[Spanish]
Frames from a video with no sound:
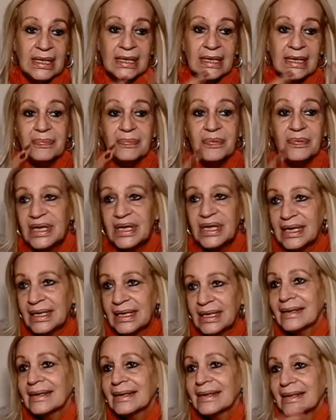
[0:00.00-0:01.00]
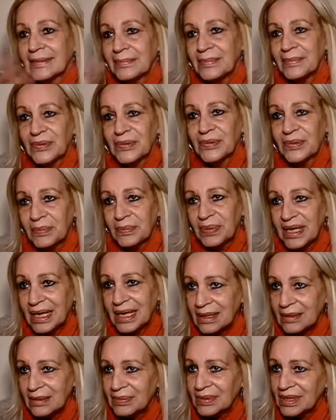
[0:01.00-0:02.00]
es poner que es medio
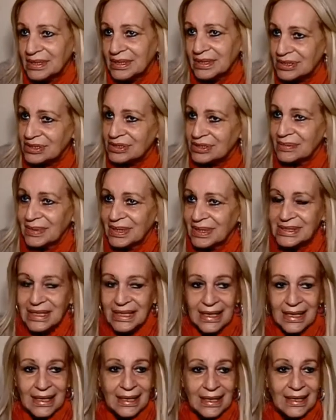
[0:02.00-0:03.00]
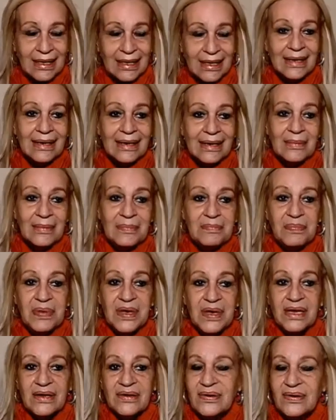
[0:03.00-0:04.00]
complicado porque yo soy brasilera,
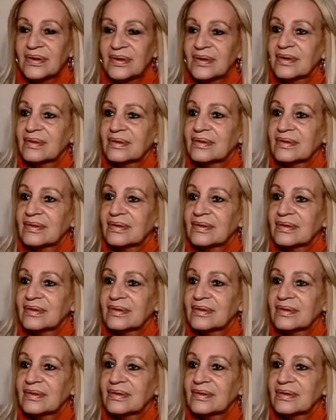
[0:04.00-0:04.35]
pero